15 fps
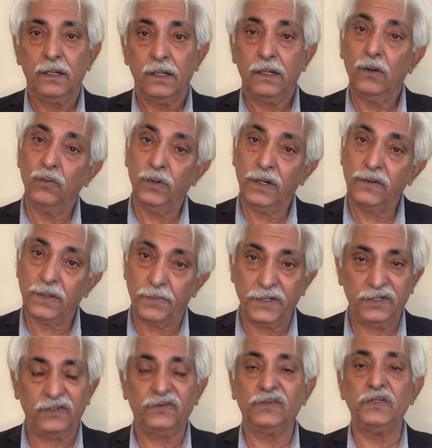कि उन्हें
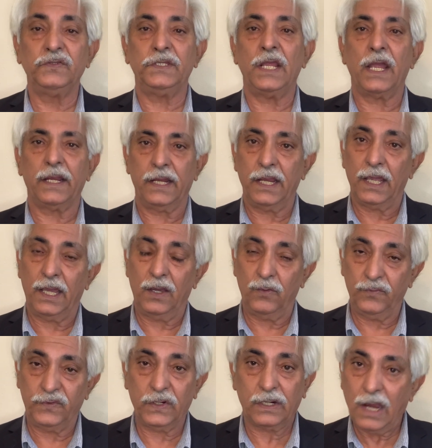ज़बरदस्ती दिया गया उनसे